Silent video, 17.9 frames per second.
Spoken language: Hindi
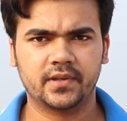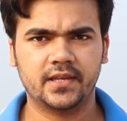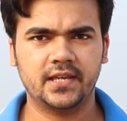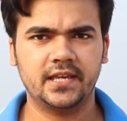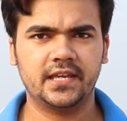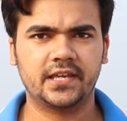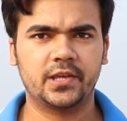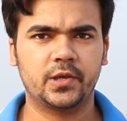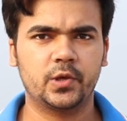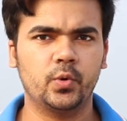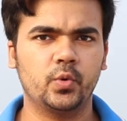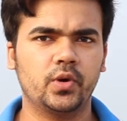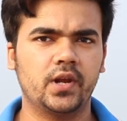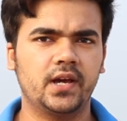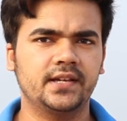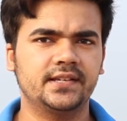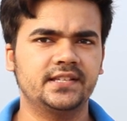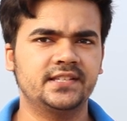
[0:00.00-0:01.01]
कि क्यों
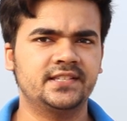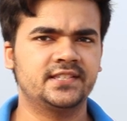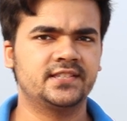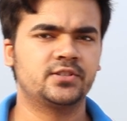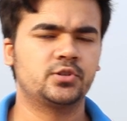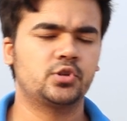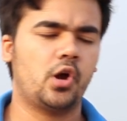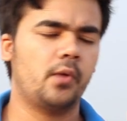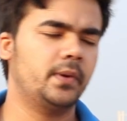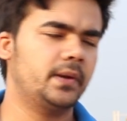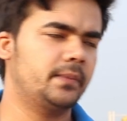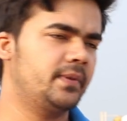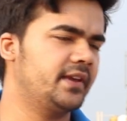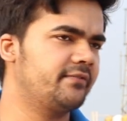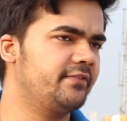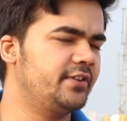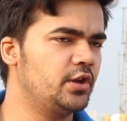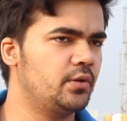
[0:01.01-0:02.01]
ना इस टॉपिक
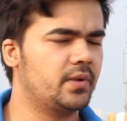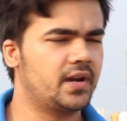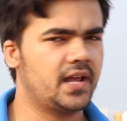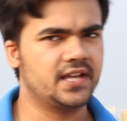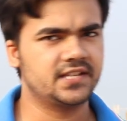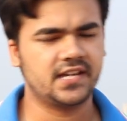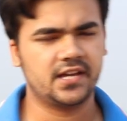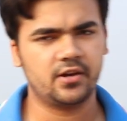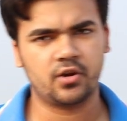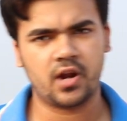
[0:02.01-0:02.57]
पे एक वीडियो बनाया जाए